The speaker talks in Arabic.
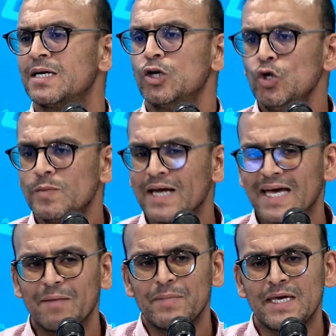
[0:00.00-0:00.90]
اليوم
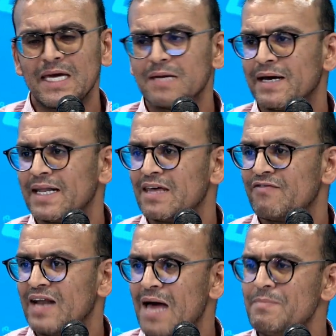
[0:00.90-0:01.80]
نقابيين معناتها
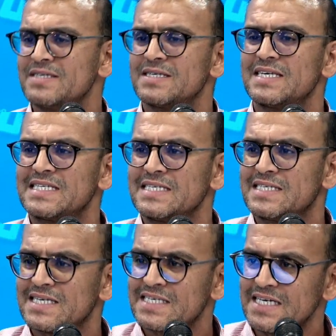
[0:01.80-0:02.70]
في الحبس
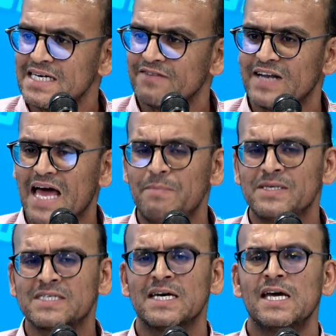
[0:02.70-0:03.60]
سياسيين في
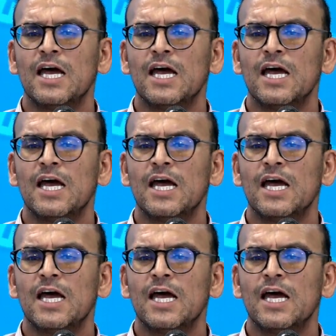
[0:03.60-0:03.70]
الحبس